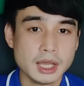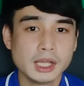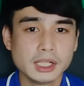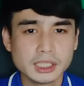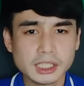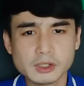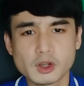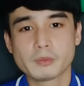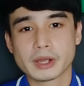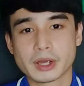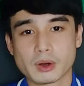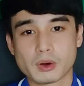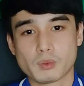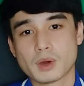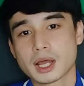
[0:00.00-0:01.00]
นั่นก็หมายความ
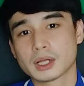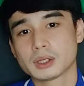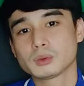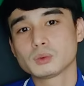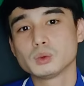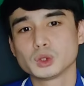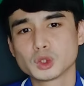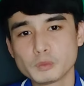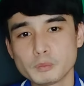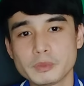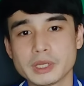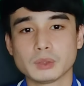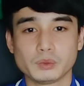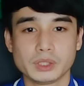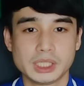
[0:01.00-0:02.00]
ว่าคุณต้องเปลี่ยน
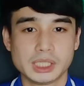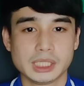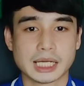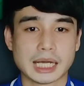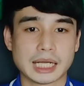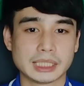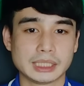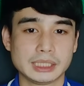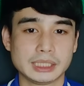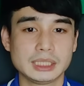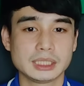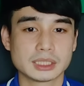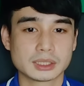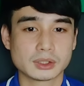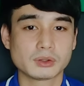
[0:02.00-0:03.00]
วิธีการที่จะ
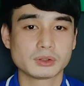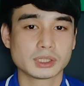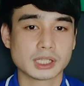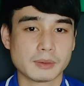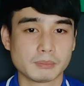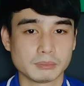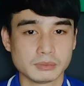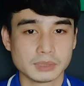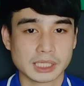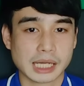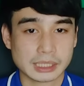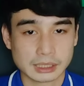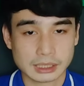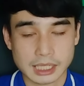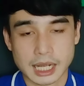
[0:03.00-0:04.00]
ต้องทำการต
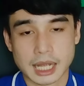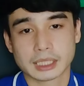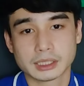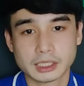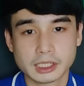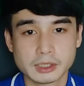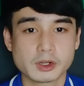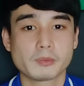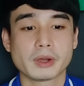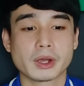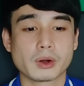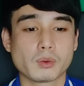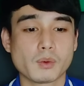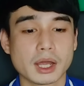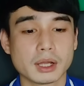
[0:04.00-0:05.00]
ลาดนั่นก็หมายความ
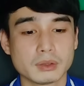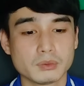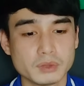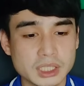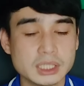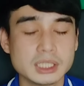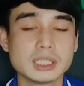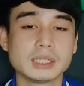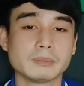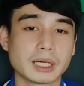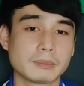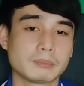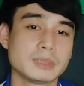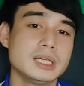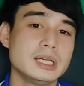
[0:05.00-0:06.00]
ว่าวิธีเดิมครับ
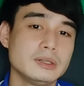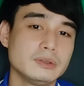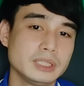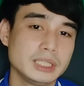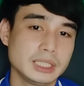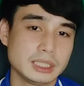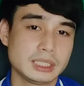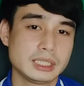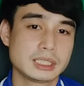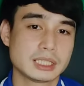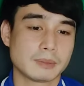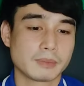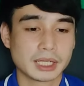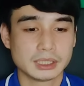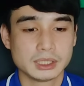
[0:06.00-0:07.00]
ที่สำคัญ
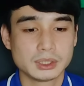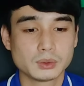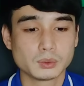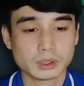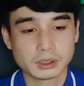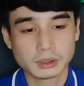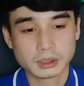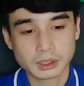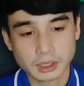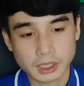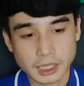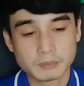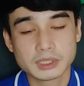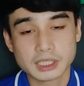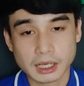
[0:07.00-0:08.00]
ที่สุดครับอ
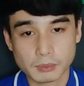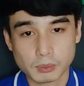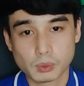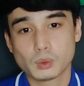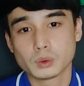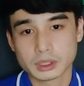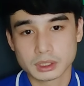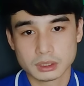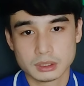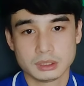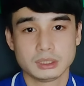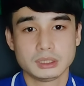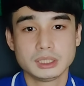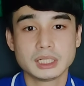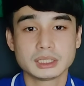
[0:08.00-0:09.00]
ย่าพูดถึงเรื่อ
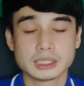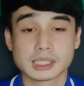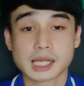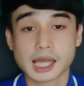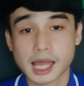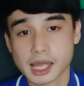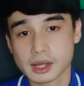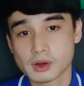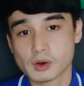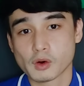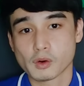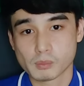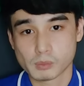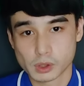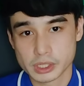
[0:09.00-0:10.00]
งสินค้าของบ
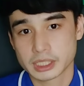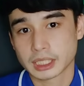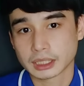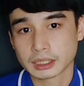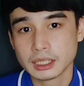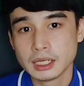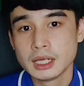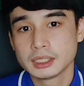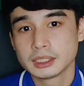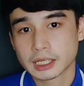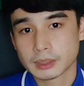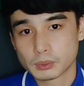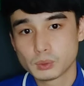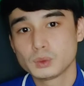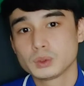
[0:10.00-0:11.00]
ริษัทอย่าพู
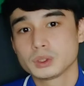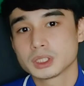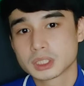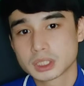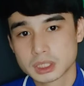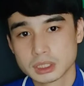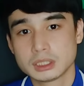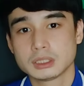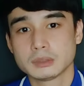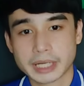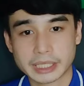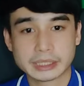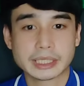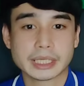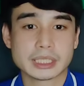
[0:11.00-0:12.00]
ดชื่อแม้แต่
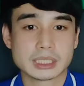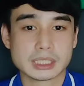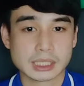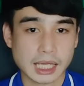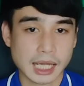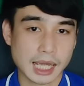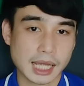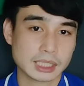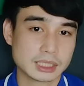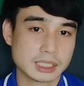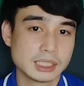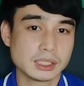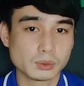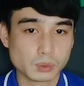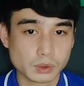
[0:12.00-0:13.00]
สินค้าที่
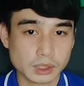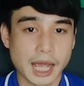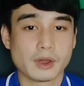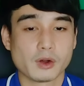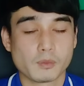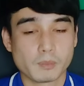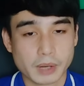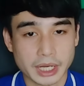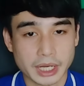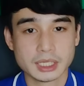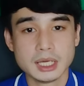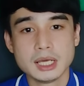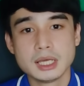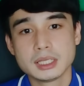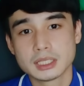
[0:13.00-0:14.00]
คุณขายออกไป
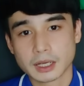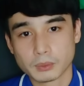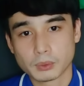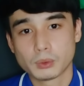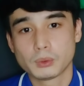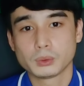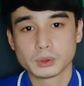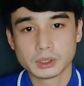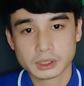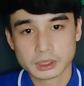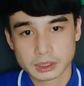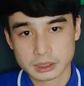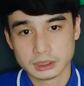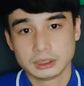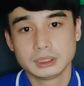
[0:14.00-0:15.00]
อย่าพูดถึง
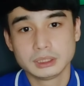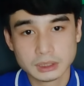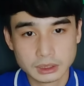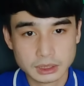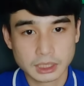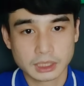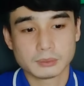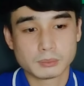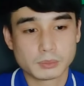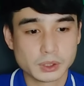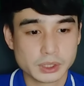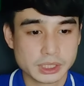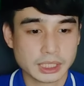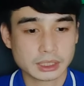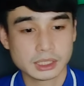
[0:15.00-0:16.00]
เรื่องบริษัท
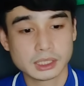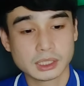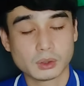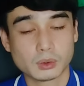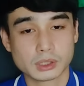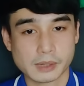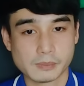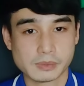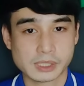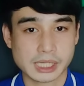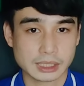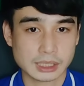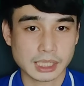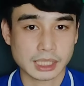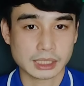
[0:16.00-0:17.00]
ที่เราทำการตลา
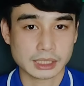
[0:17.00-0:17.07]
ดที่